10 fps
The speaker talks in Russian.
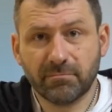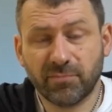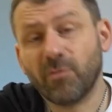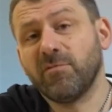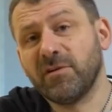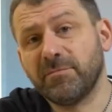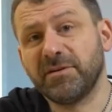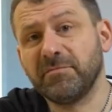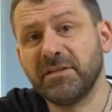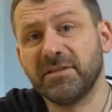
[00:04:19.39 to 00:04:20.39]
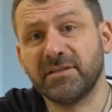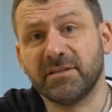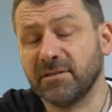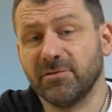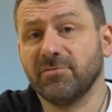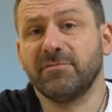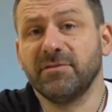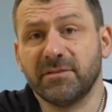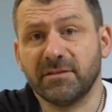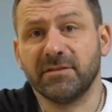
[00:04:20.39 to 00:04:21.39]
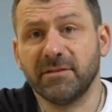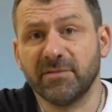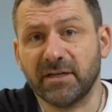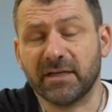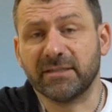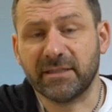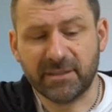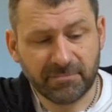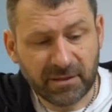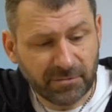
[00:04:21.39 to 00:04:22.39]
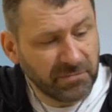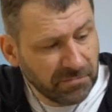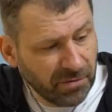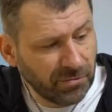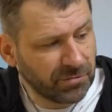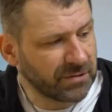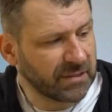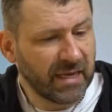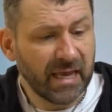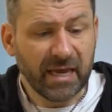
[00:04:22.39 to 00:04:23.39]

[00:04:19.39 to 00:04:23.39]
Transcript: пробовали применить это, но ну вот видите, где мы оказались, поэтому не получится.